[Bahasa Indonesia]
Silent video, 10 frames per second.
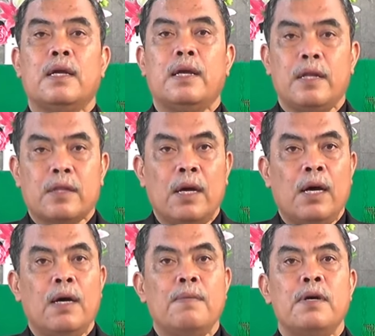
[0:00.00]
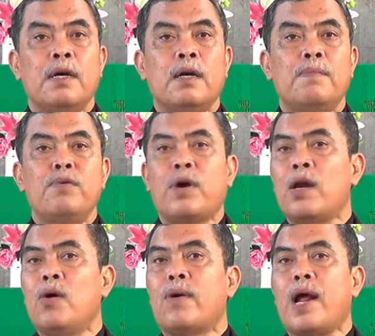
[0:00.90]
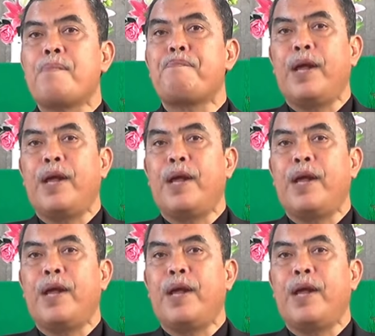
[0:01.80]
Kita bukan orang